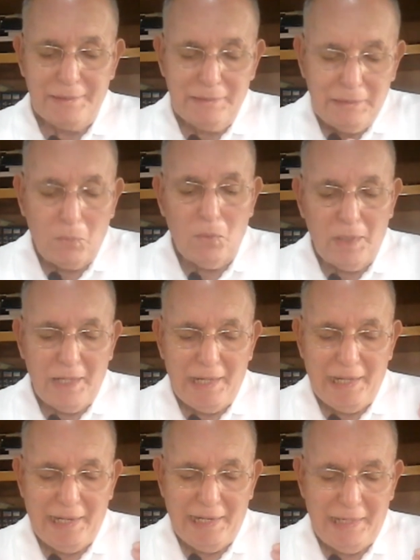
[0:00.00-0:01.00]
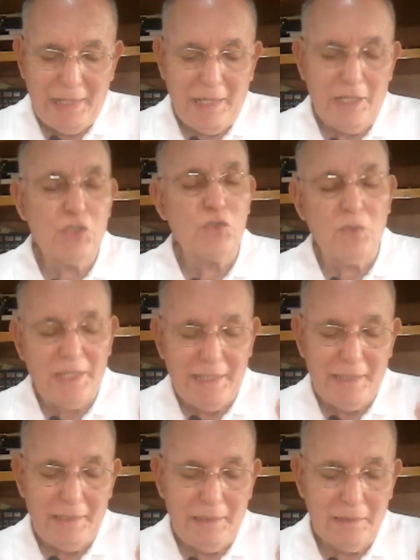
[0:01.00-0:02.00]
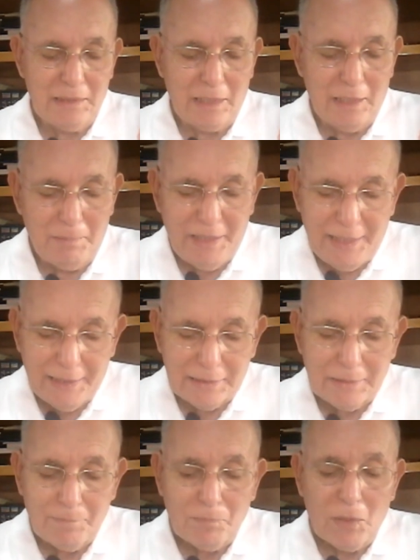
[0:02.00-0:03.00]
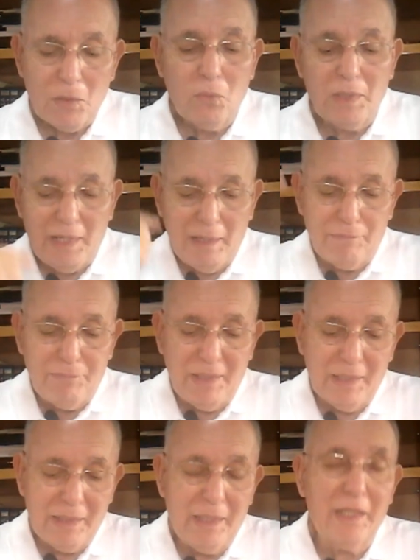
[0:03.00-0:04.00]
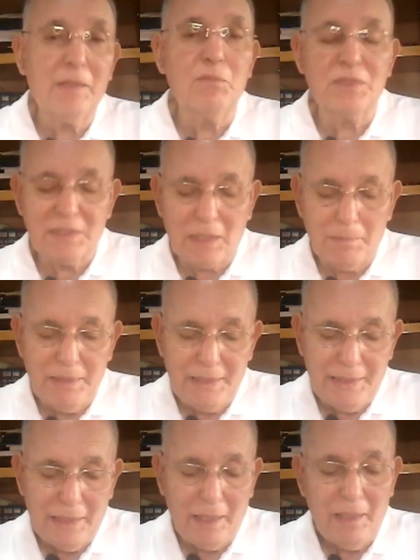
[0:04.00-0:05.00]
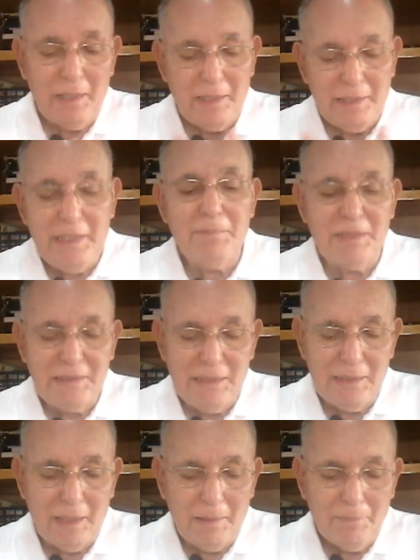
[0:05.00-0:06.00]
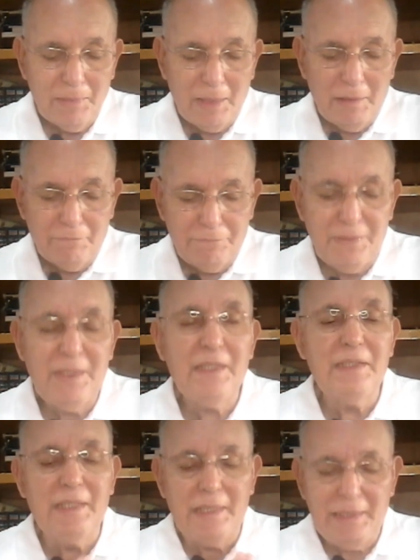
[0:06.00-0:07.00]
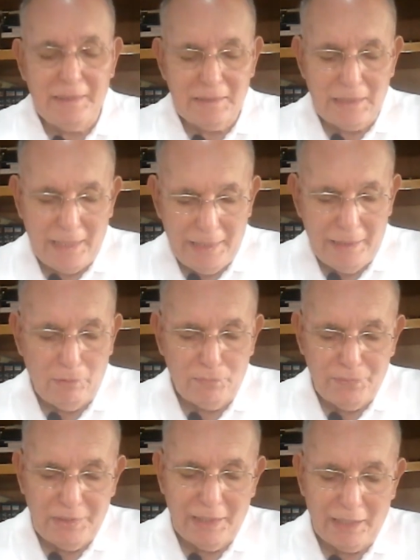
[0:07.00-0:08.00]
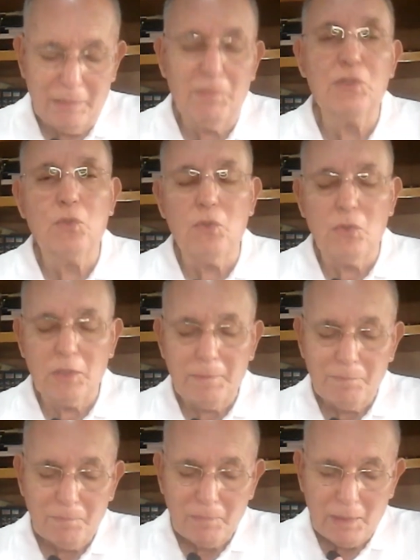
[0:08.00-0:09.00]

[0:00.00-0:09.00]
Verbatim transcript: الضوء على أجواء الانتخابات والآفاق المستقبلية للمدينة في ظل التحالف المذكور